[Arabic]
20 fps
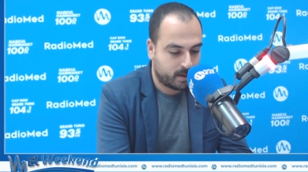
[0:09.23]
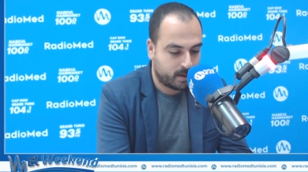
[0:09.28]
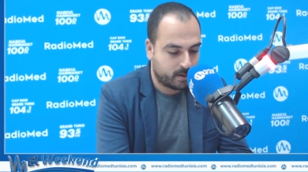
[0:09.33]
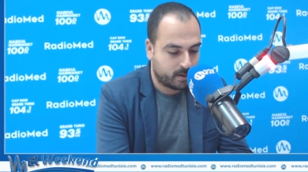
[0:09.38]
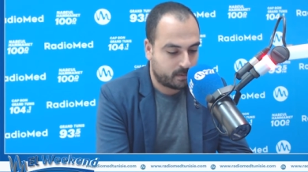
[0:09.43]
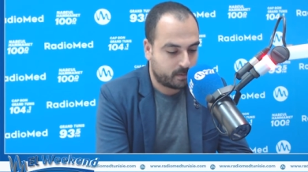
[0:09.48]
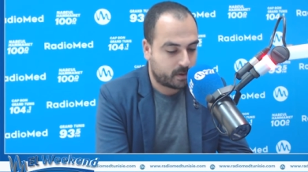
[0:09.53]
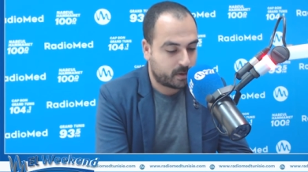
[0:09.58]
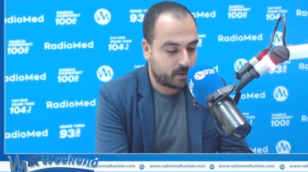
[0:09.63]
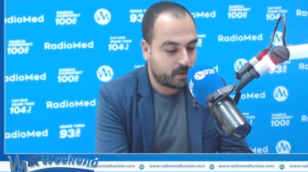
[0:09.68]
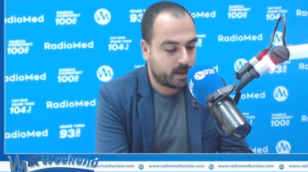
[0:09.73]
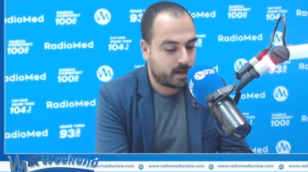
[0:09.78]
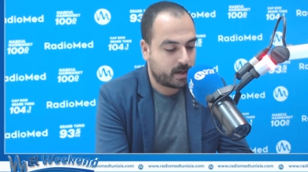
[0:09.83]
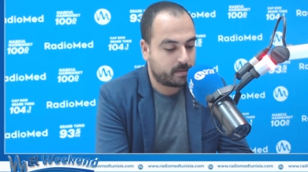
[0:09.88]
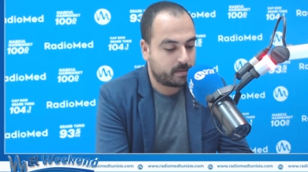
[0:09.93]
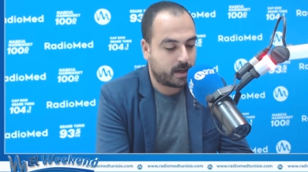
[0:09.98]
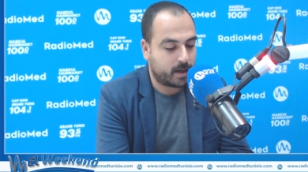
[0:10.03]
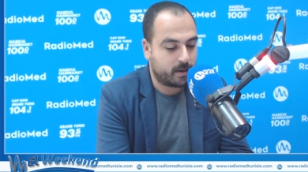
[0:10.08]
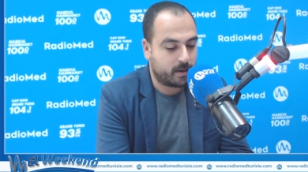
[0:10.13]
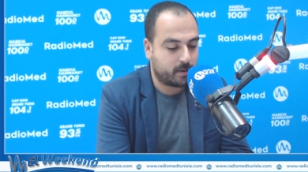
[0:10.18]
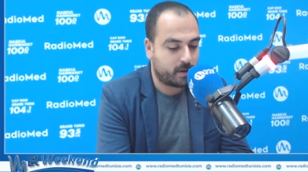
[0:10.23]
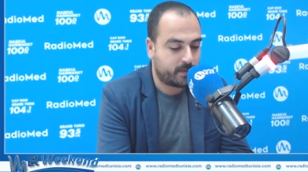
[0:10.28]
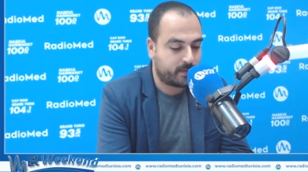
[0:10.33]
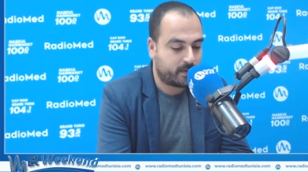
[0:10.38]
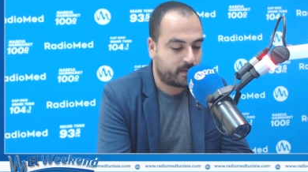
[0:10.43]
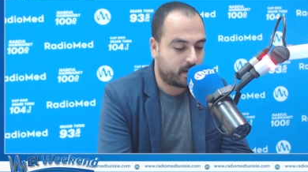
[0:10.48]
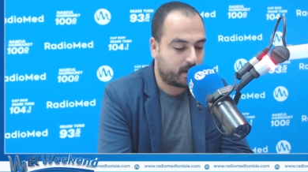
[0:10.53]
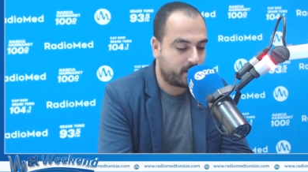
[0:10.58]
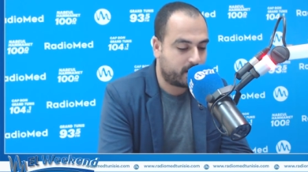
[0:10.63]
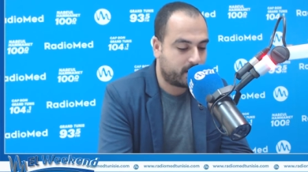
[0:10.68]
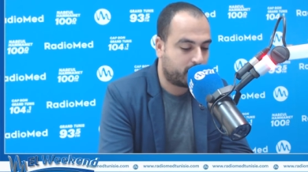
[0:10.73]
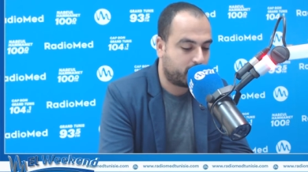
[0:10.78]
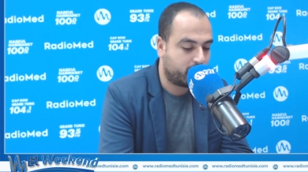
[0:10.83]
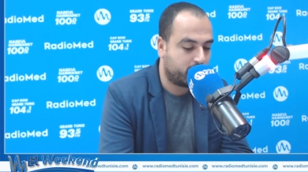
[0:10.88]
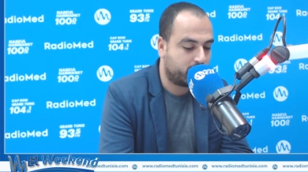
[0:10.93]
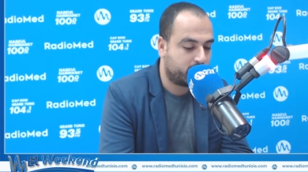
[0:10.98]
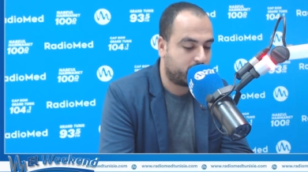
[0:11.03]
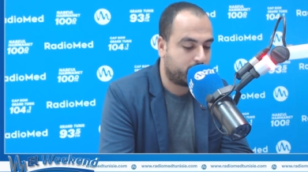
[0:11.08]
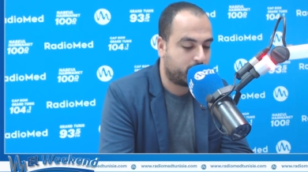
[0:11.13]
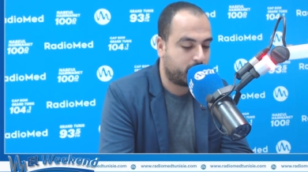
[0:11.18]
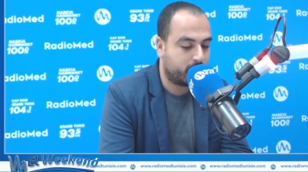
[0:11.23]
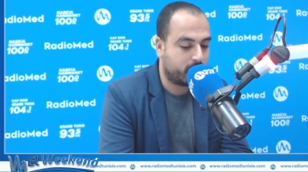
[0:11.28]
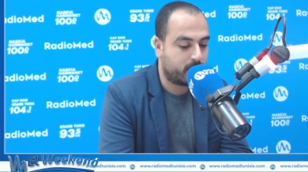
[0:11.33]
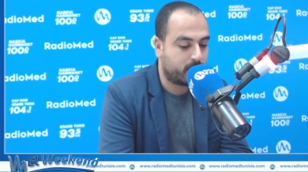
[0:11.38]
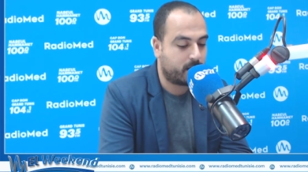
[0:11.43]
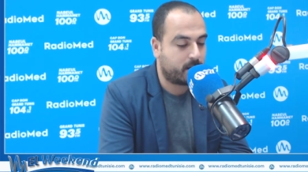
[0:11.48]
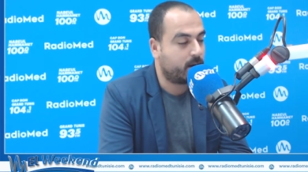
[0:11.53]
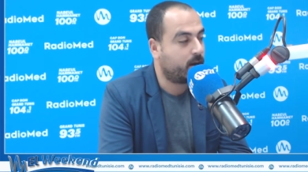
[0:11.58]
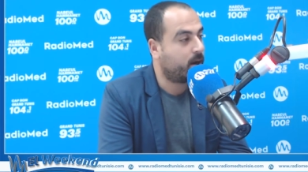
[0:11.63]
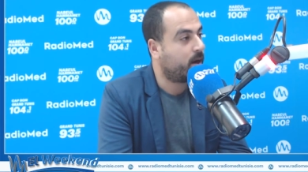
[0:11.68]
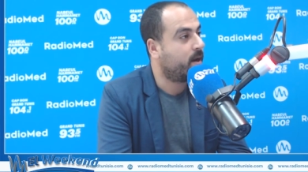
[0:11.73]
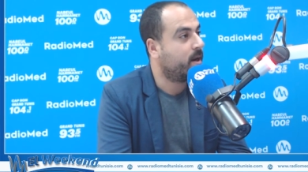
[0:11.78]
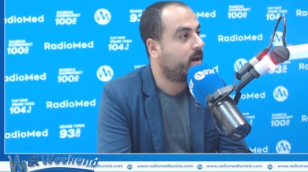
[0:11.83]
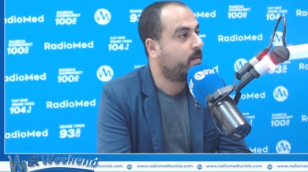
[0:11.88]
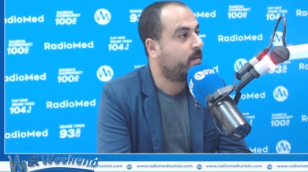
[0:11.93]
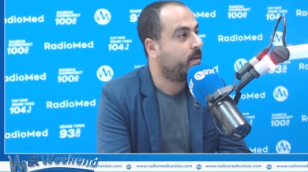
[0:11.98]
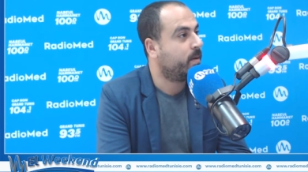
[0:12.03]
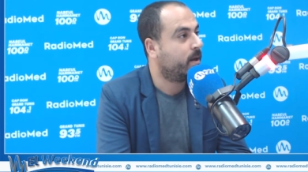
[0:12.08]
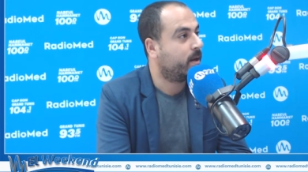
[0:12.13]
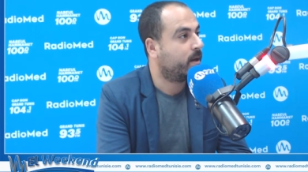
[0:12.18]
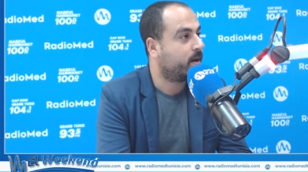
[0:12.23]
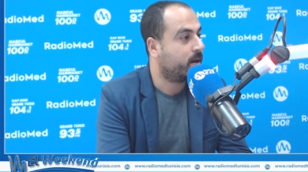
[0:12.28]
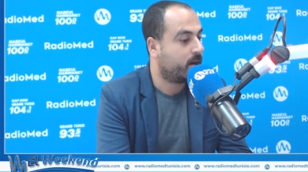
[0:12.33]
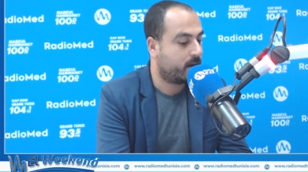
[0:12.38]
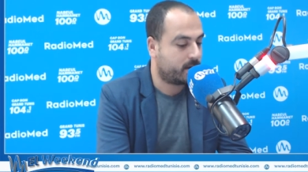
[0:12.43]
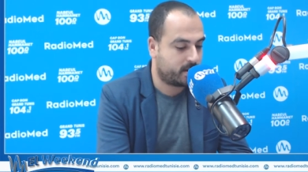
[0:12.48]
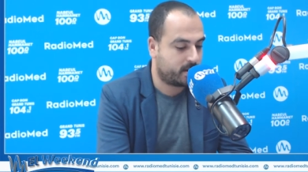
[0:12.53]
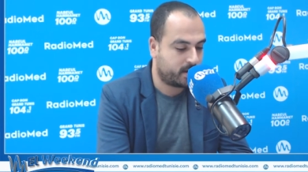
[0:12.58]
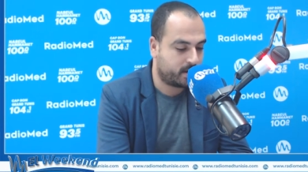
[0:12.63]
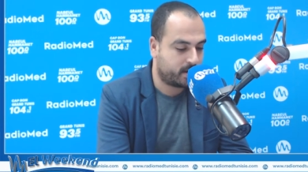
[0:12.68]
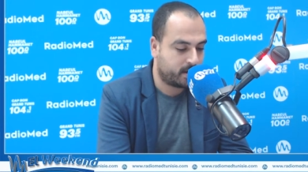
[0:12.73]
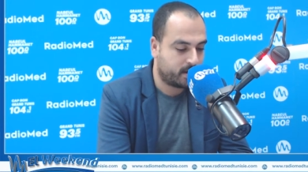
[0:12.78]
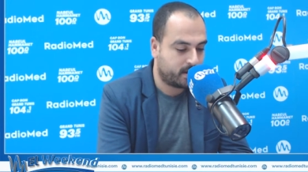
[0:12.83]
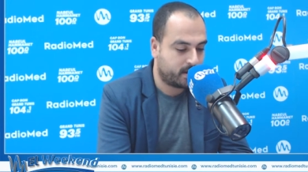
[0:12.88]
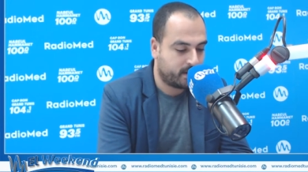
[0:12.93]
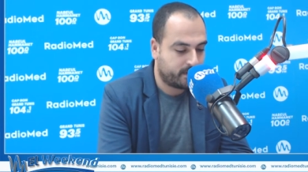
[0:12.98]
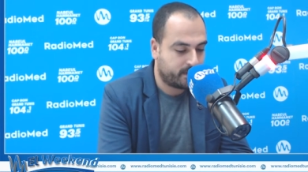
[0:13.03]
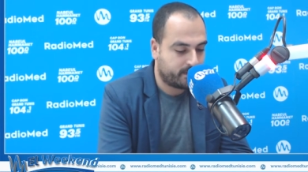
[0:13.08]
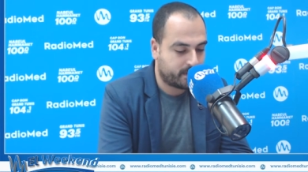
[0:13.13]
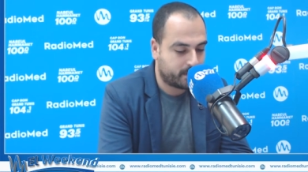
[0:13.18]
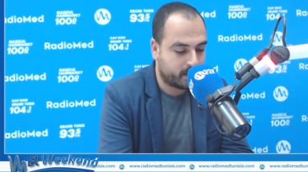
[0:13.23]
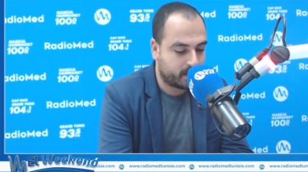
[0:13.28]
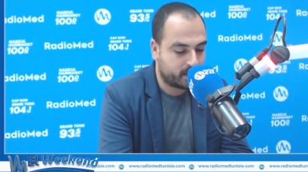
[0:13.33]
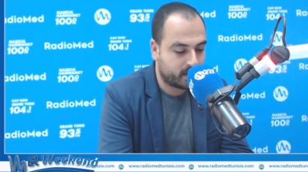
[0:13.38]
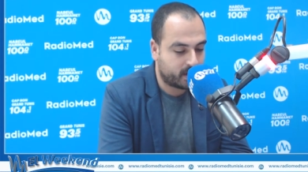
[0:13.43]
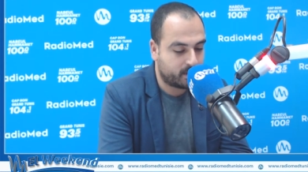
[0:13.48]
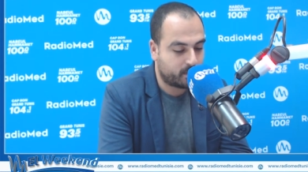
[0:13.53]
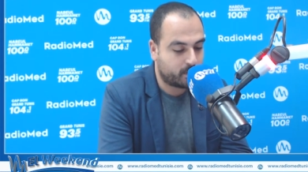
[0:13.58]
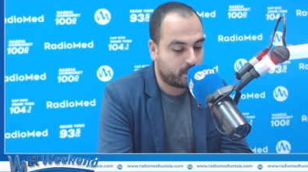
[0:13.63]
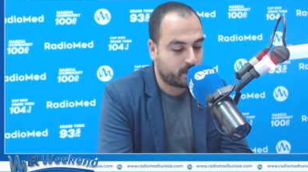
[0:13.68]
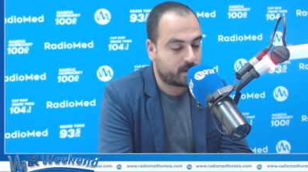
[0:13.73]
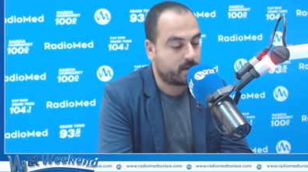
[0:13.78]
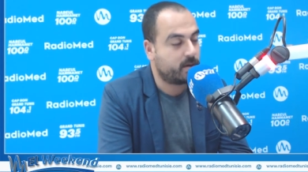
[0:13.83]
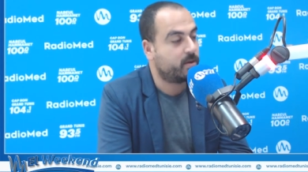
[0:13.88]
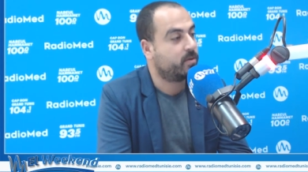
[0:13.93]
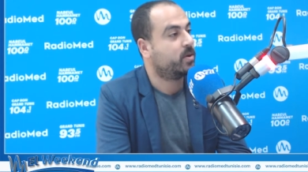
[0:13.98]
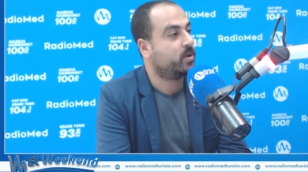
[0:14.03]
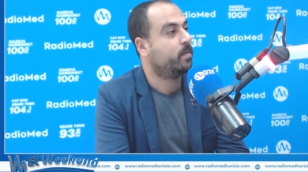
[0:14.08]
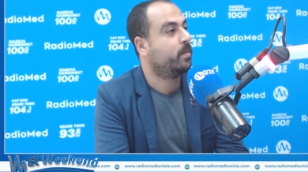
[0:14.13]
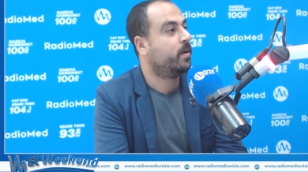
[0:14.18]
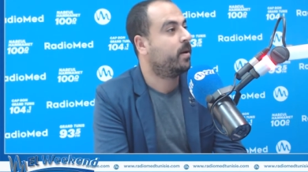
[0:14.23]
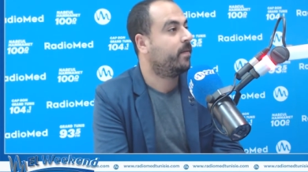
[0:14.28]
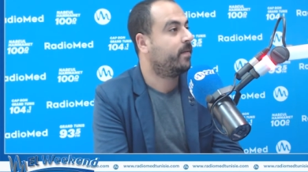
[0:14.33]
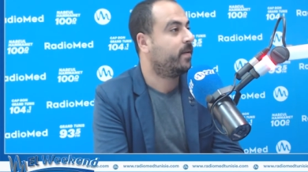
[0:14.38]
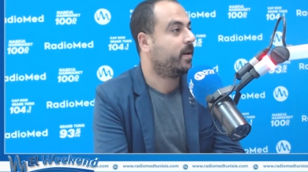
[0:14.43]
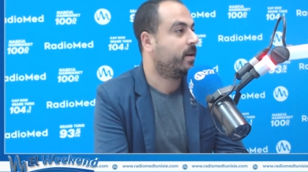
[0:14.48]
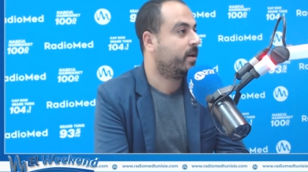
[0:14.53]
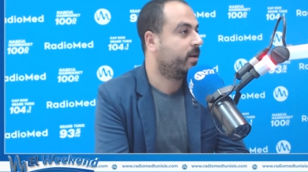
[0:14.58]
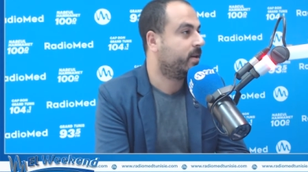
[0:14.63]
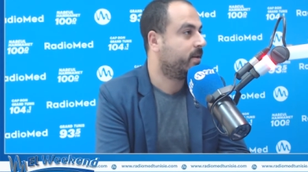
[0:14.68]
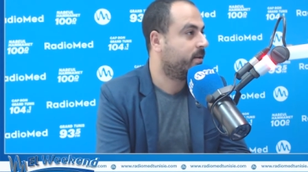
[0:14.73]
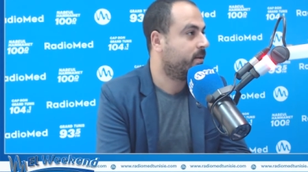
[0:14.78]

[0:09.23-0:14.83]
والرؤيه نتاع الغرفه ان تكون الشبكه العالميه الرائده في مجال المواطنين والشبان الفاعلين